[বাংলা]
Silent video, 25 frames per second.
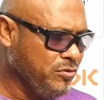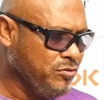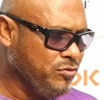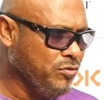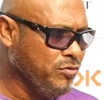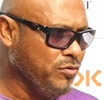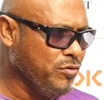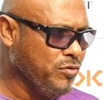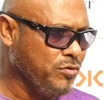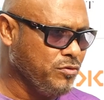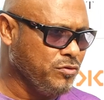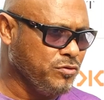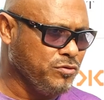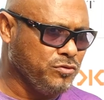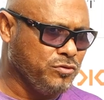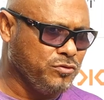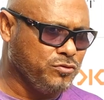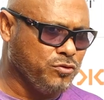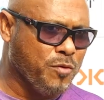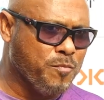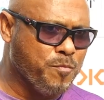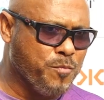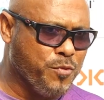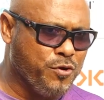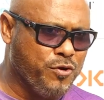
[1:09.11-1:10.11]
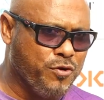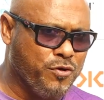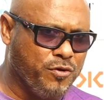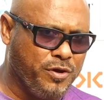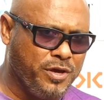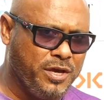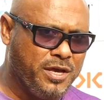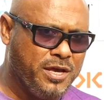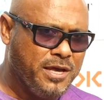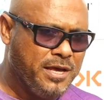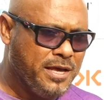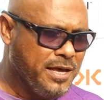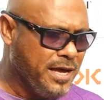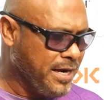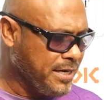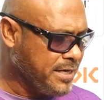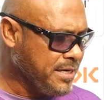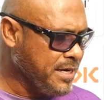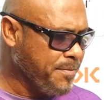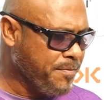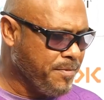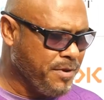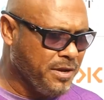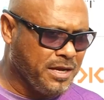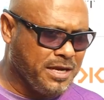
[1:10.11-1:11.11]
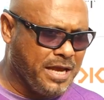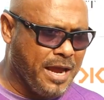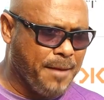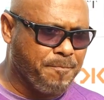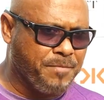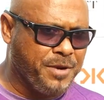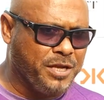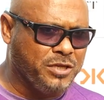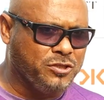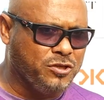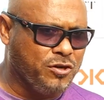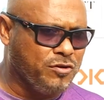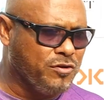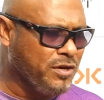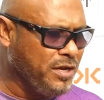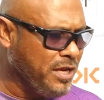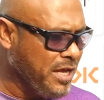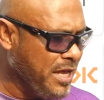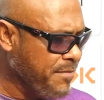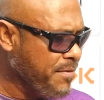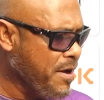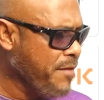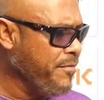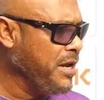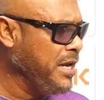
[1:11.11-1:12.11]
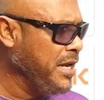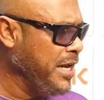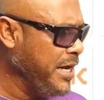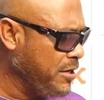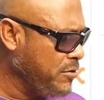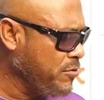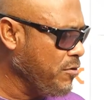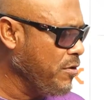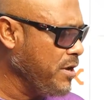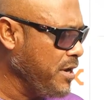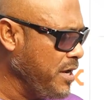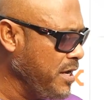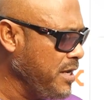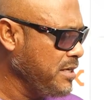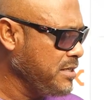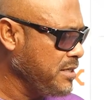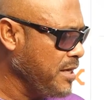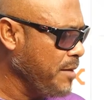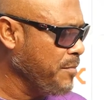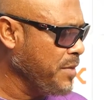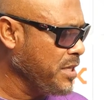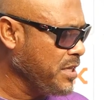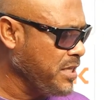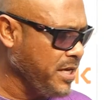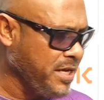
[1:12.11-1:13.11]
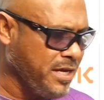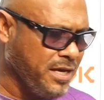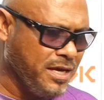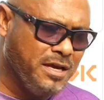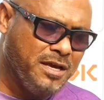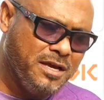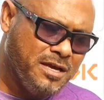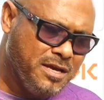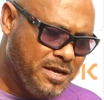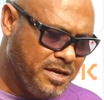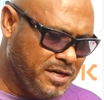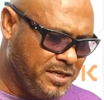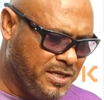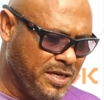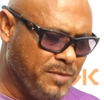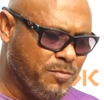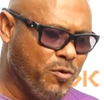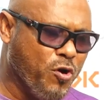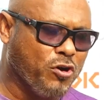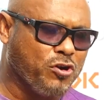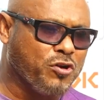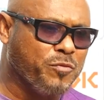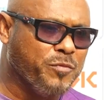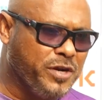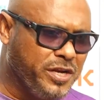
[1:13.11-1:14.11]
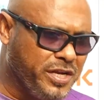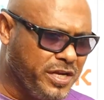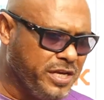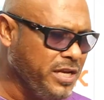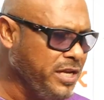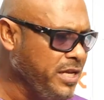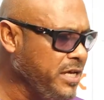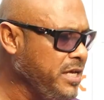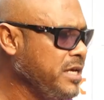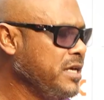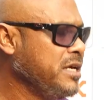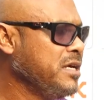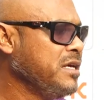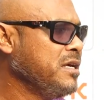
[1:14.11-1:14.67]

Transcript: তো সম্পূর্ণই একটা ক্যাপ্টেন যখন এভাবে লিড করে সামনে থেকে টিম অটোমেটিক্যালি